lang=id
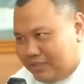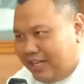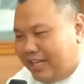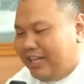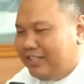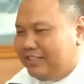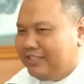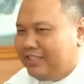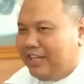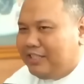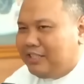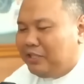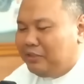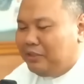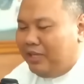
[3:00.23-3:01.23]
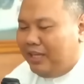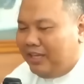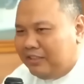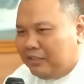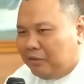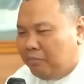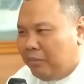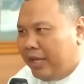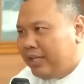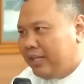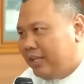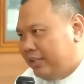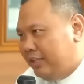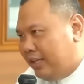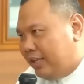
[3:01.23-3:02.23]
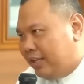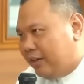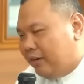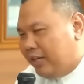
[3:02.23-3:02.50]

saya salah satu yang terbaik lah ini ada